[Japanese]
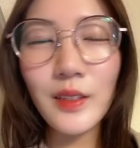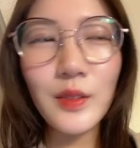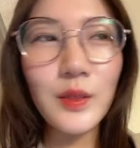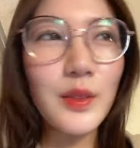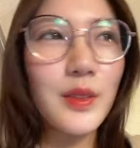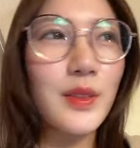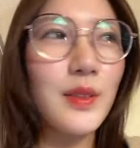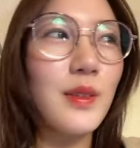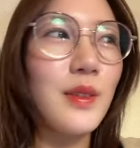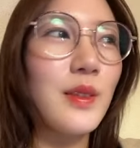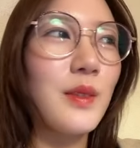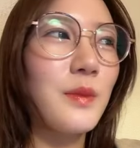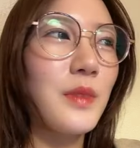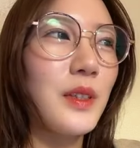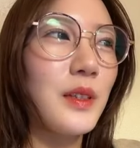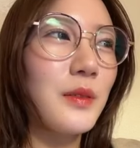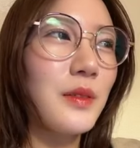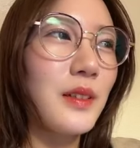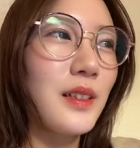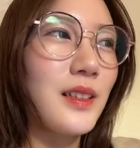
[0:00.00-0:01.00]
おすす
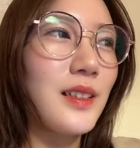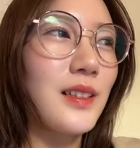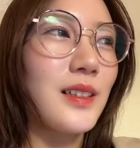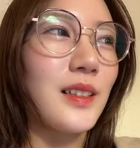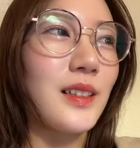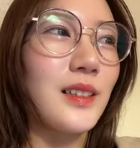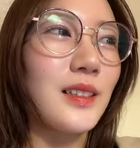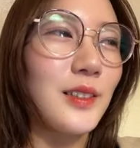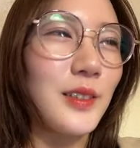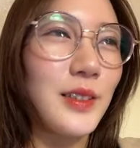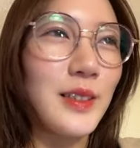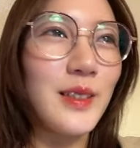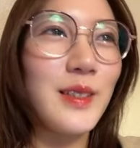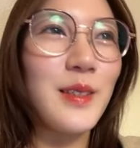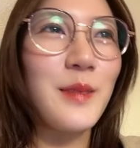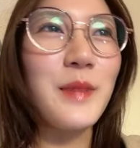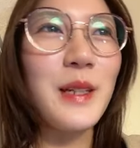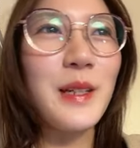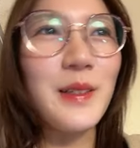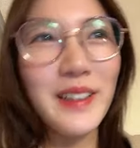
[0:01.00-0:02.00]
めはおす
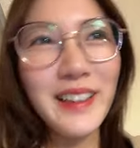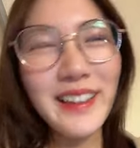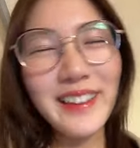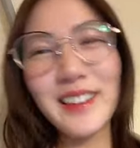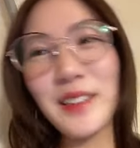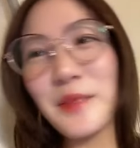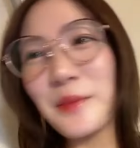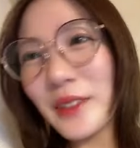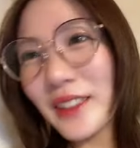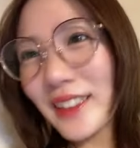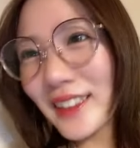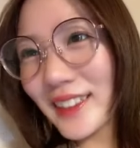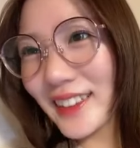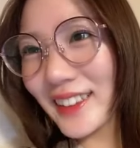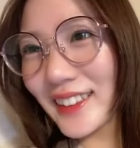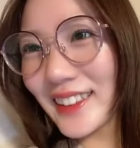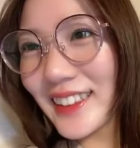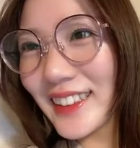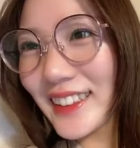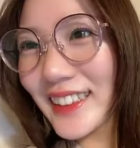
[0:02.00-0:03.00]
すめはでも勝
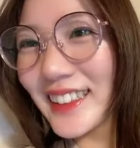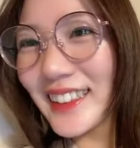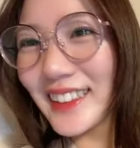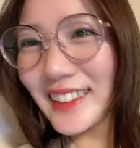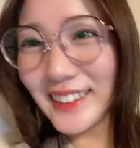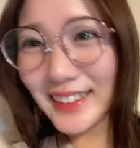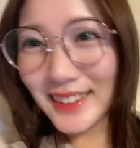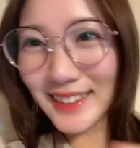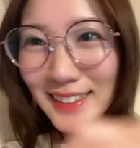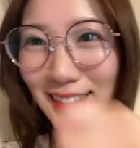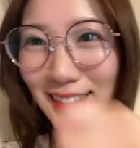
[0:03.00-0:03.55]
手にいきなり